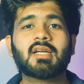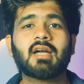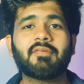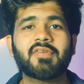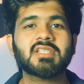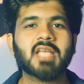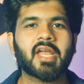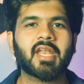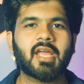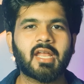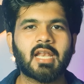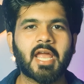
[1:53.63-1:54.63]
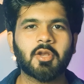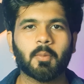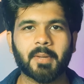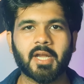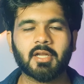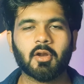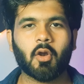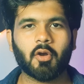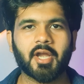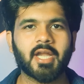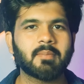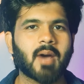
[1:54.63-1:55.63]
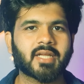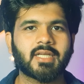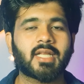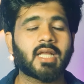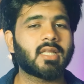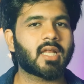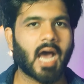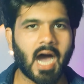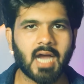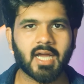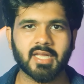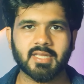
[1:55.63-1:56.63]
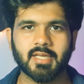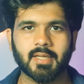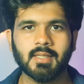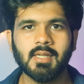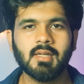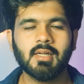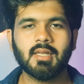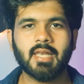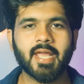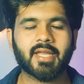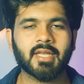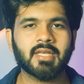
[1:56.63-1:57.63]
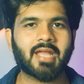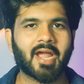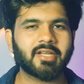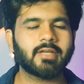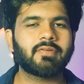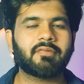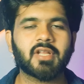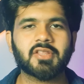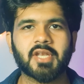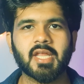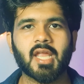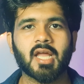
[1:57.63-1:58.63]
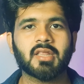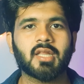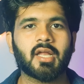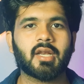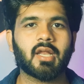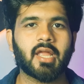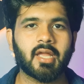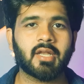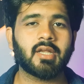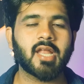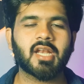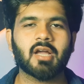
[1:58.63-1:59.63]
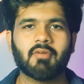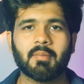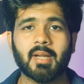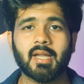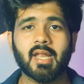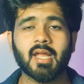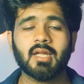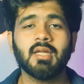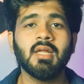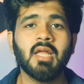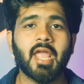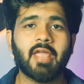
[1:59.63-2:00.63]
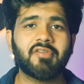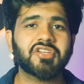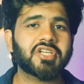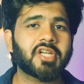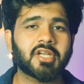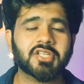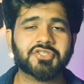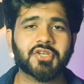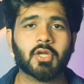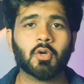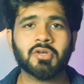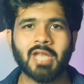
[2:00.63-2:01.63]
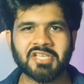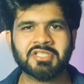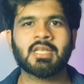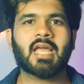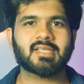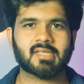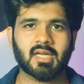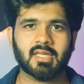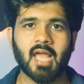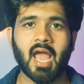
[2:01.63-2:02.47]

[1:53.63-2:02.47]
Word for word: तक काफ़ी सारे एयरलाइन ऑपरेटर ऑलरेडी मार्केट के अंदर आ गए थे लेकिन 1953 के अंदर इंडियन गवर्नमेंट ने एविएशन इंडस्ट्री को नेशनलाइज कर